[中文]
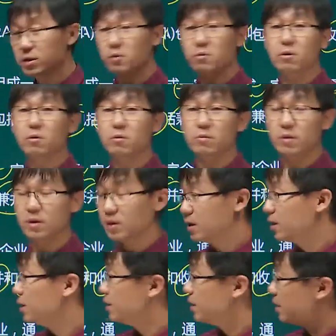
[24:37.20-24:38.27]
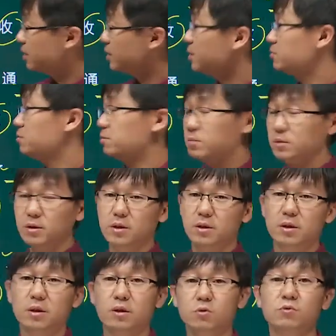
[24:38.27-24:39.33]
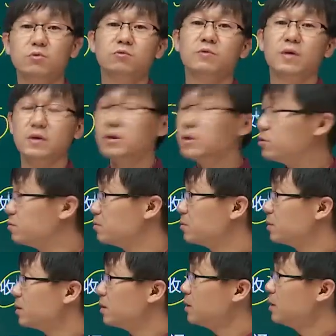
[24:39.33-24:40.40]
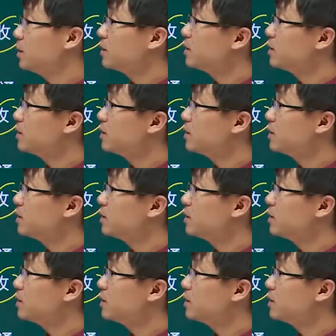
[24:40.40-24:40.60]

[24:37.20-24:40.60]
收购啊，也是我们的这个退出方式一种啊。